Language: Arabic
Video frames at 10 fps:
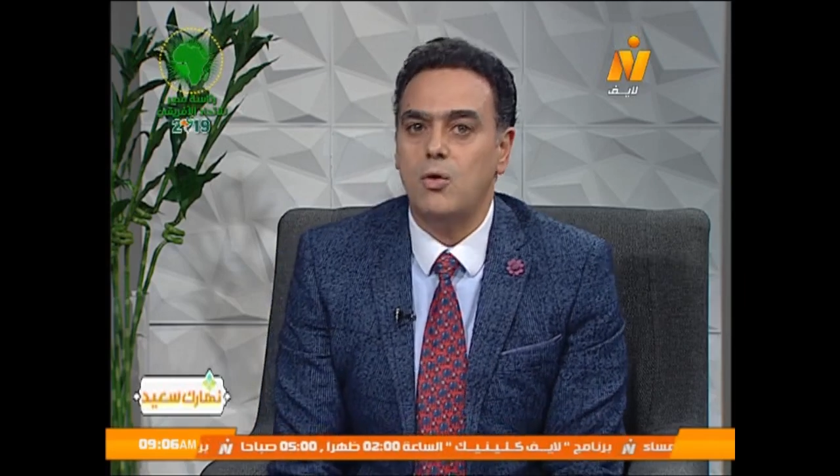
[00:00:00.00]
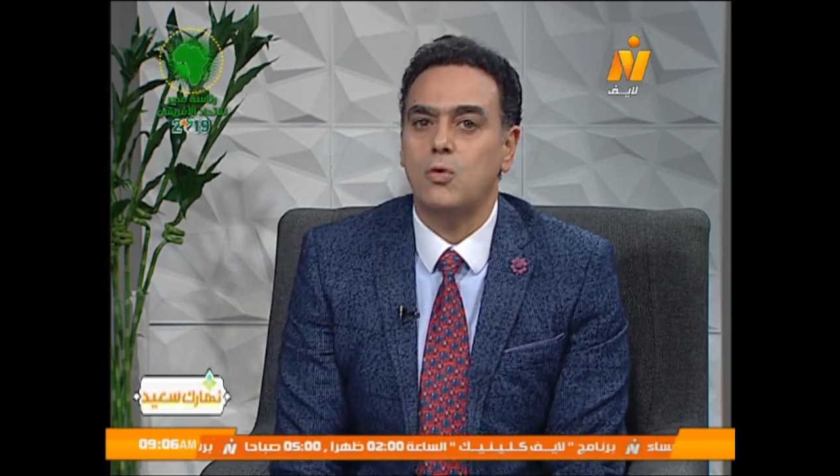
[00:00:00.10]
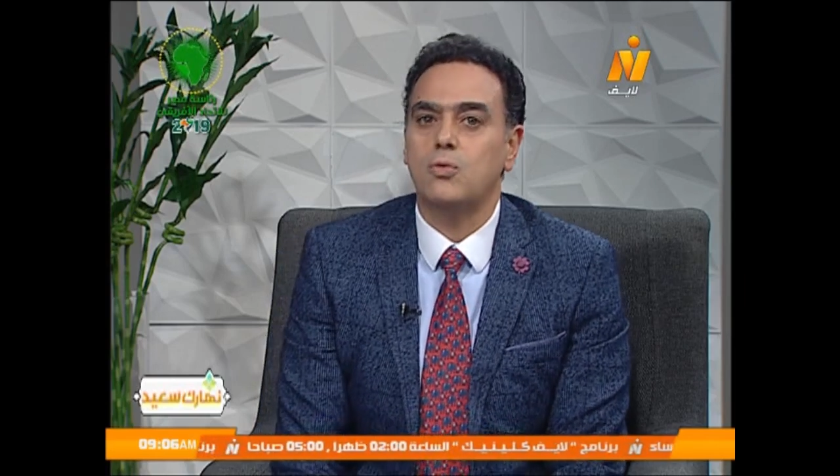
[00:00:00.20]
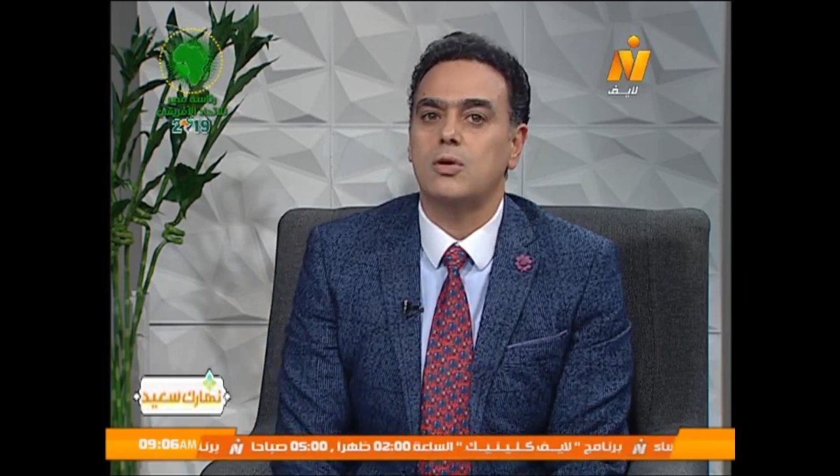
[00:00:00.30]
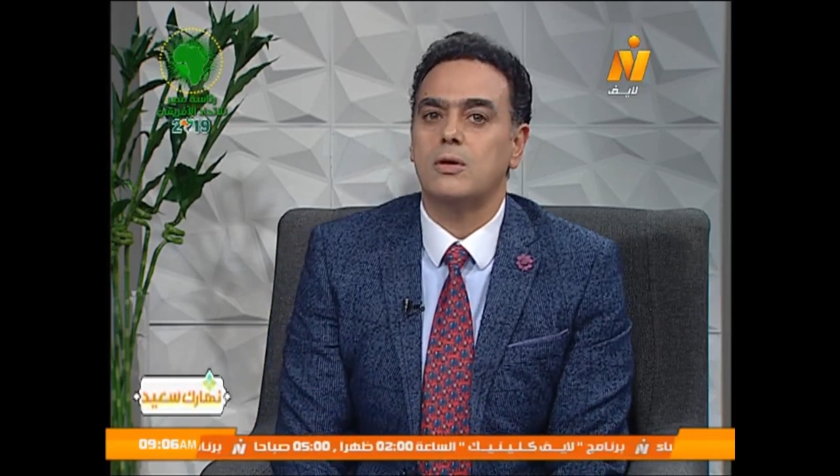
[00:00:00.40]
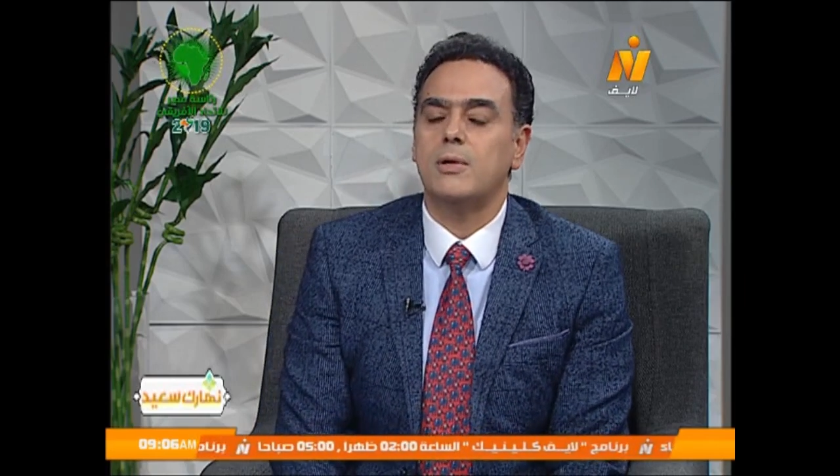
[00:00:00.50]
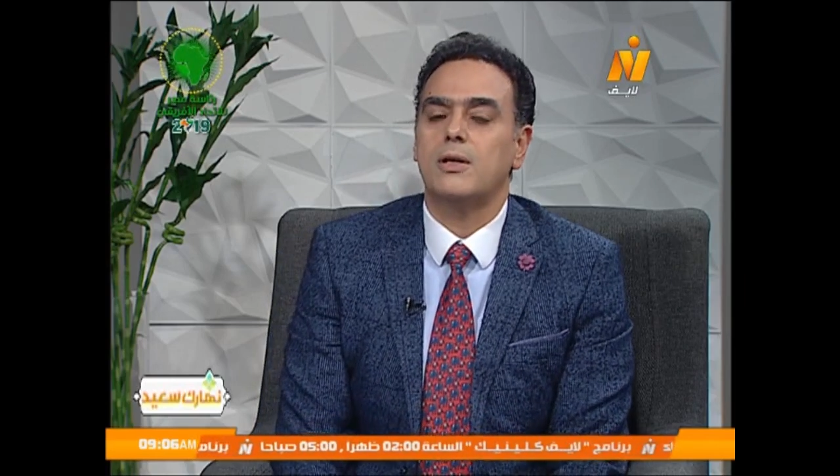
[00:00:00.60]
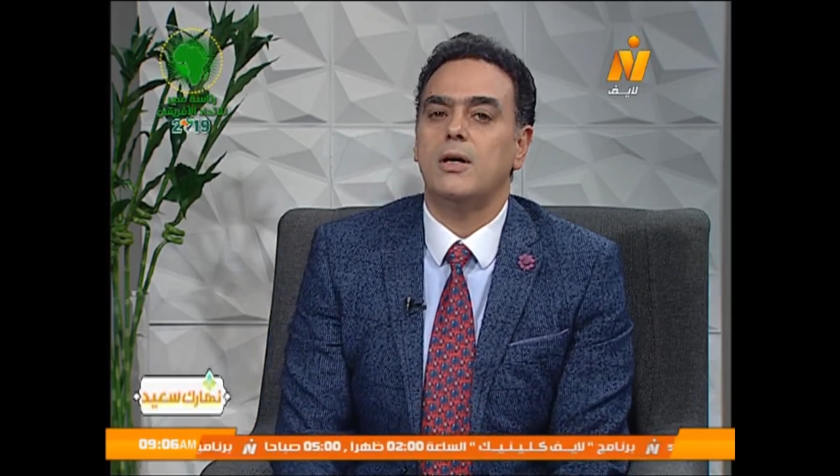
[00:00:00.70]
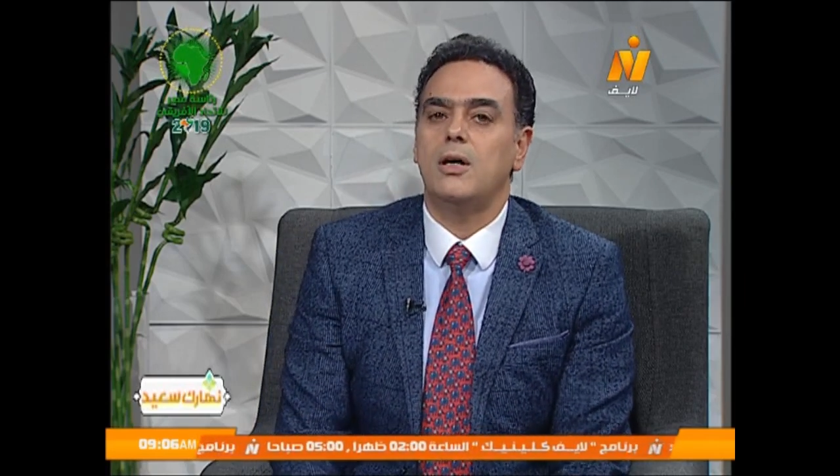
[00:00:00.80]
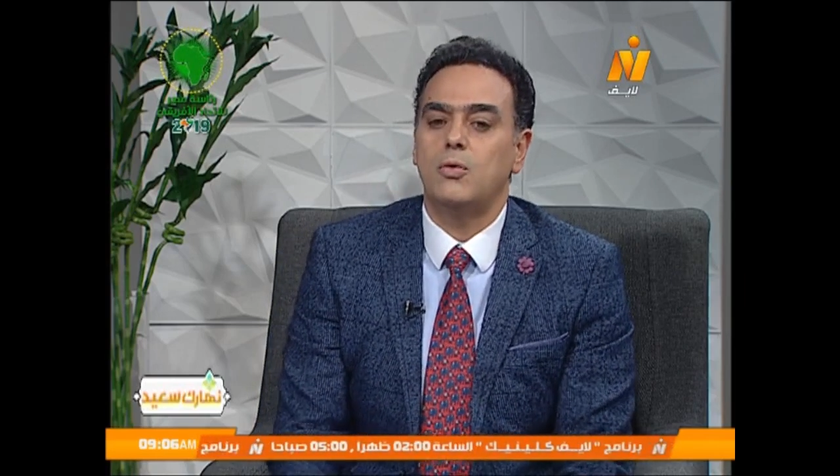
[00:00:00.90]
وحقوق
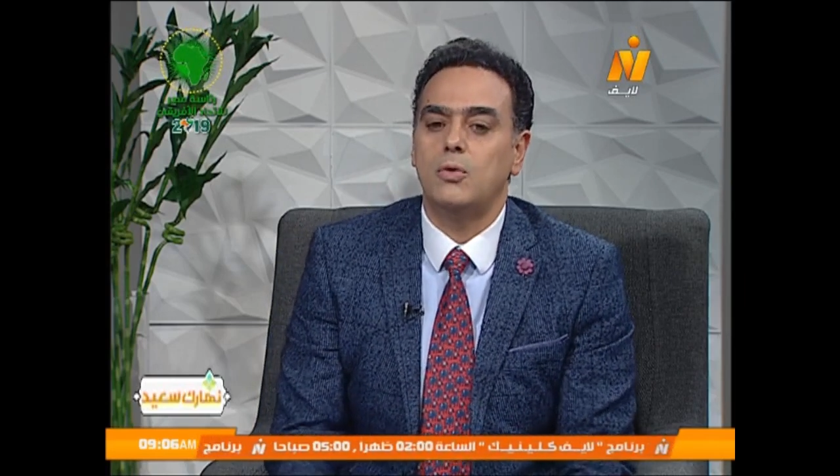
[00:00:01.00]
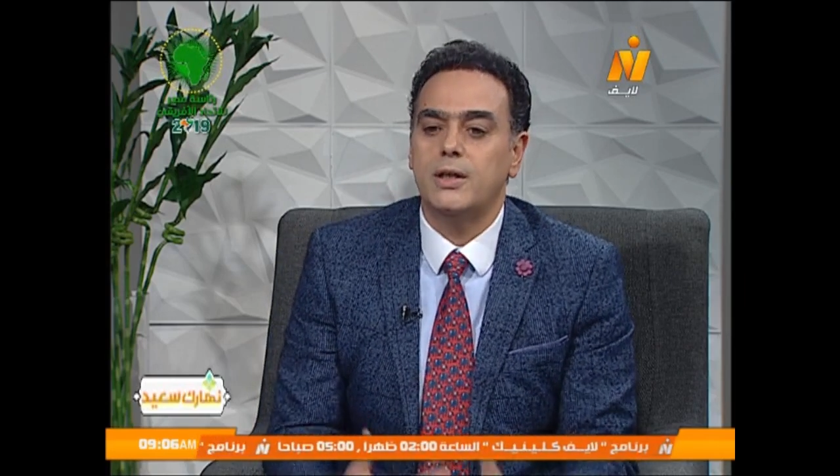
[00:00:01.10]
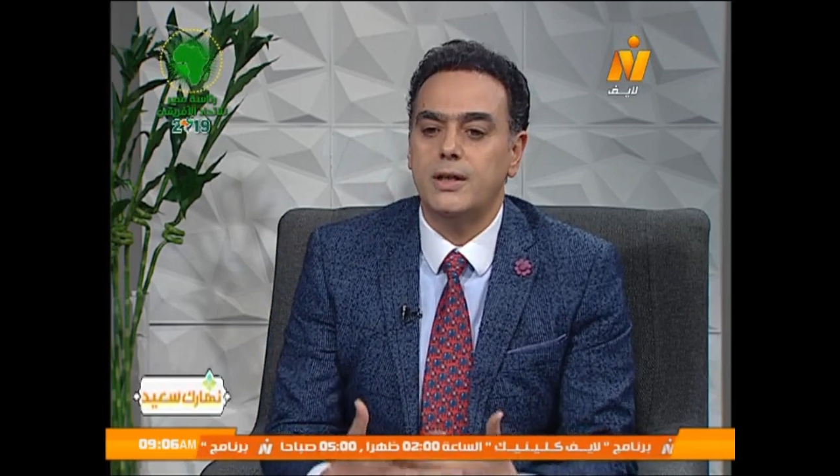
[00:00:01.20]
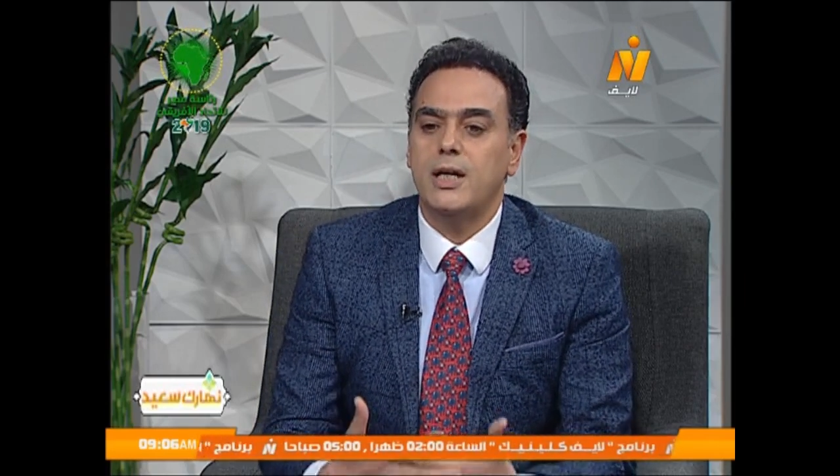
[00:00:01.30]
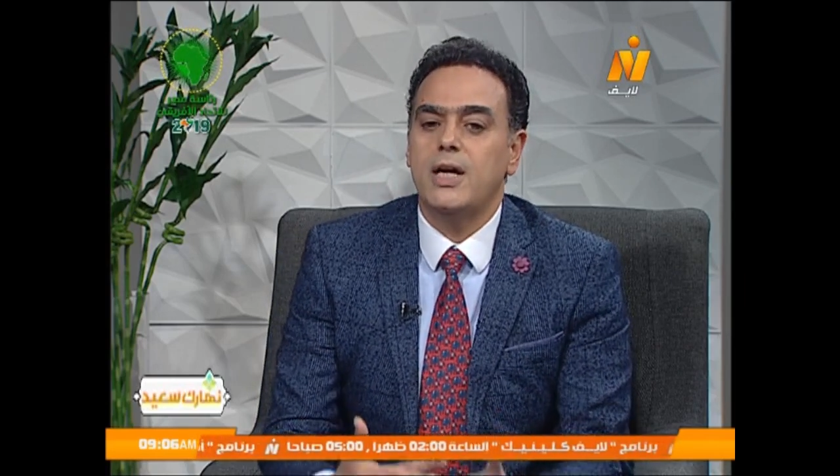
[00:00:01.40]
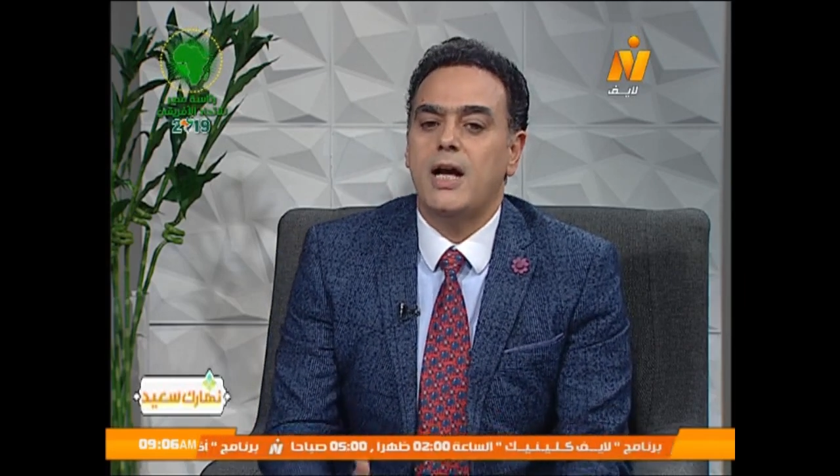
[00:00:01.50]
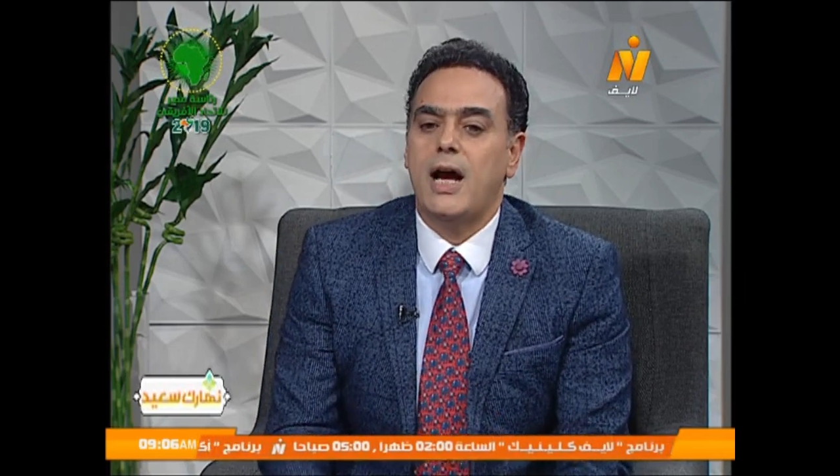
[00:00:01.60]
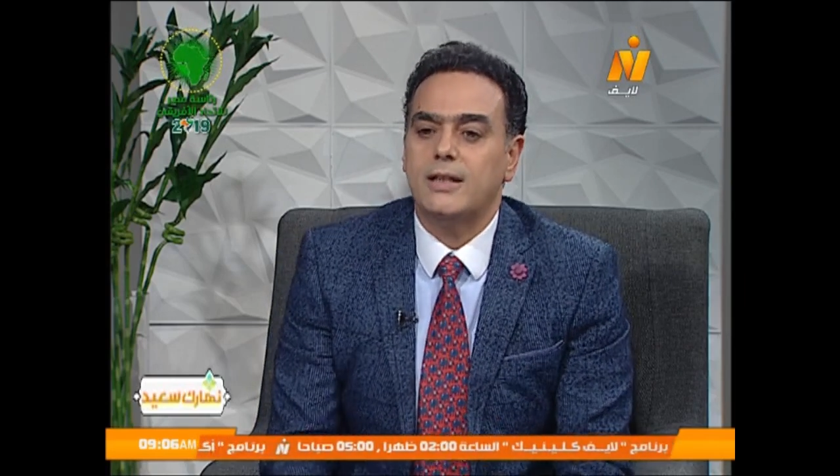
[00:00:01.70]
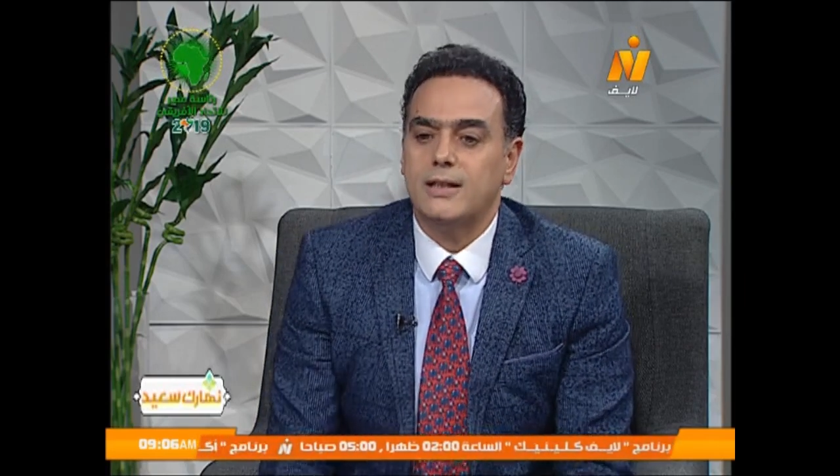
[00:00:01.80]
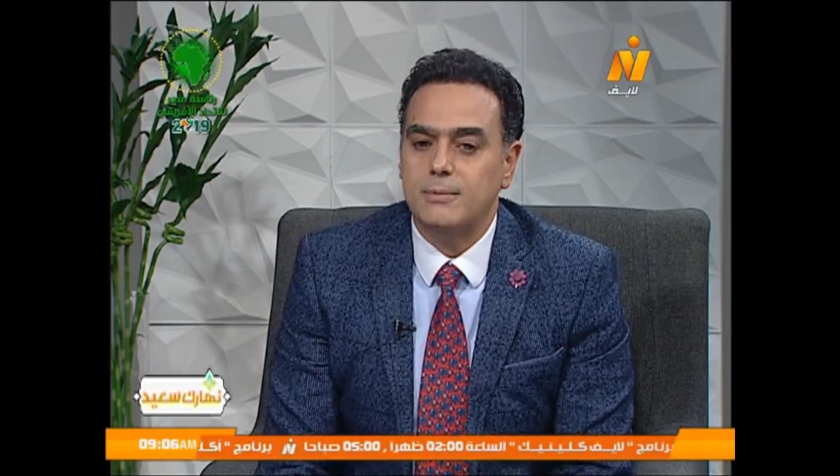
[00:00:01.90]
المراه وعدد